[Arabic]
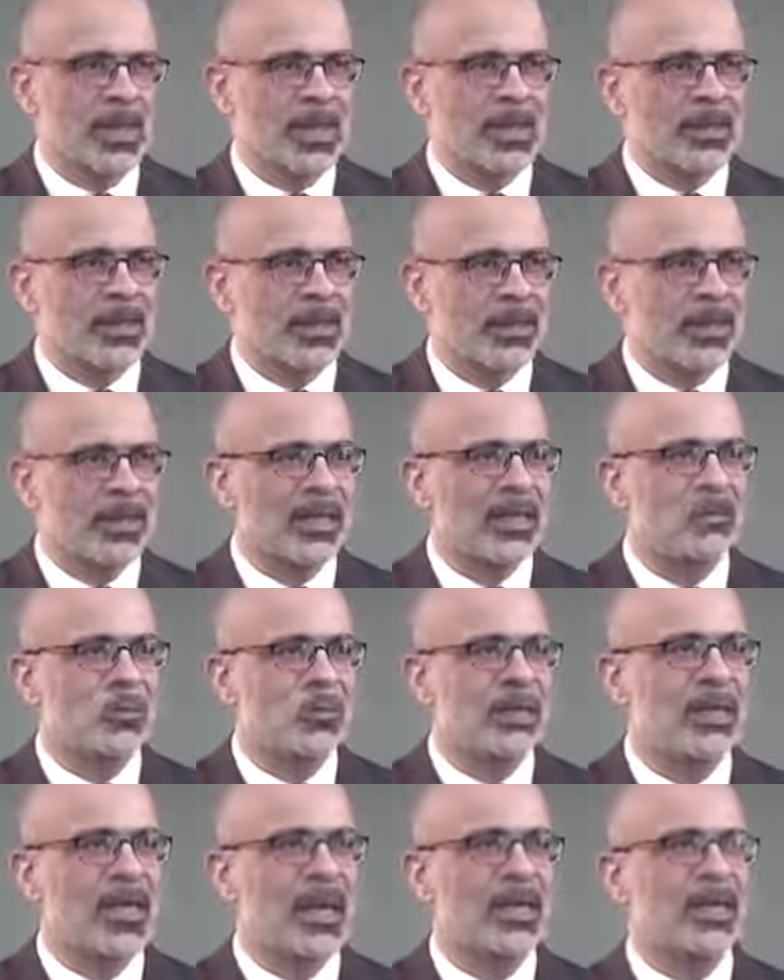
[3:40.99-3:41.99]
نتكلم
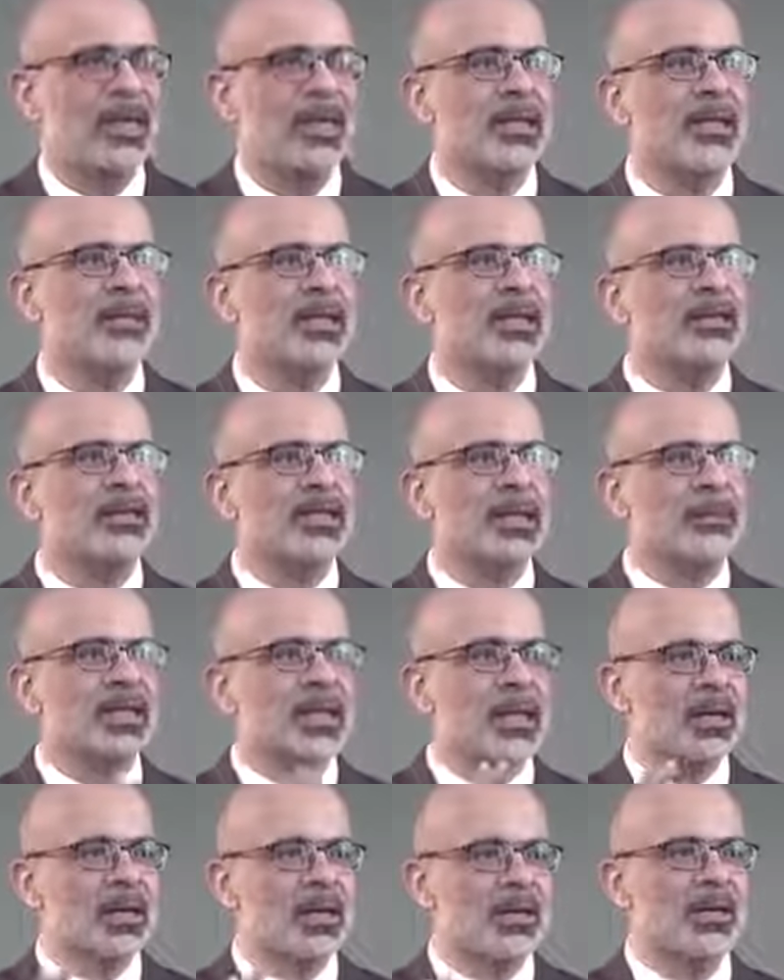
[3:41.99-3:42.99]
هنا عن علاقتك
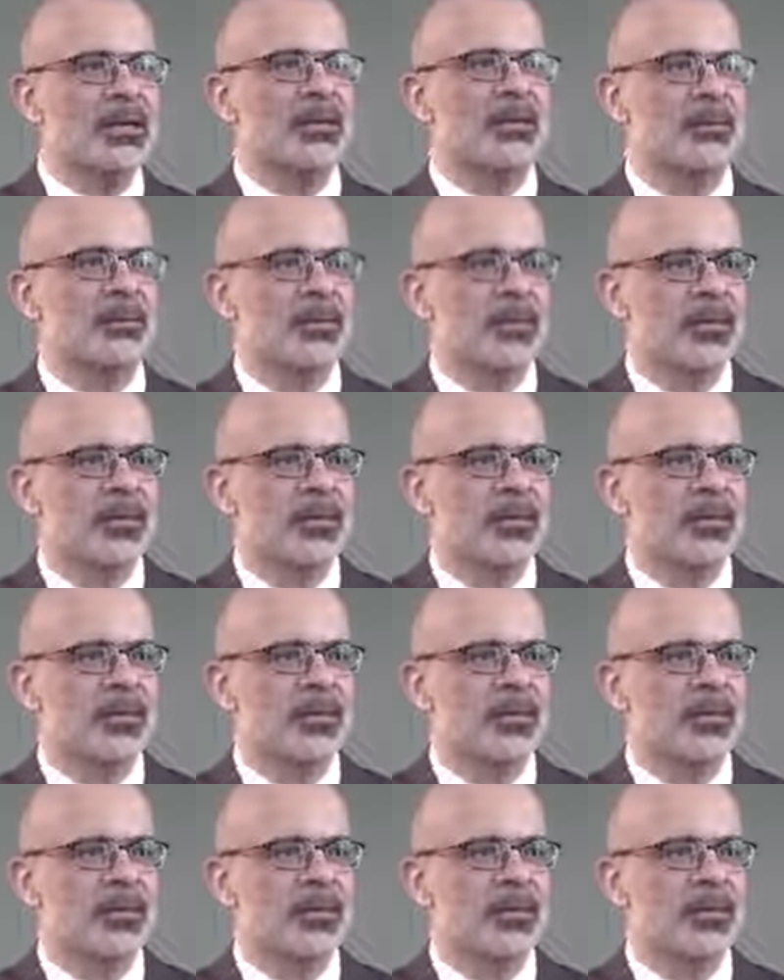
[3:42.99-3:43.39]
بالاخرين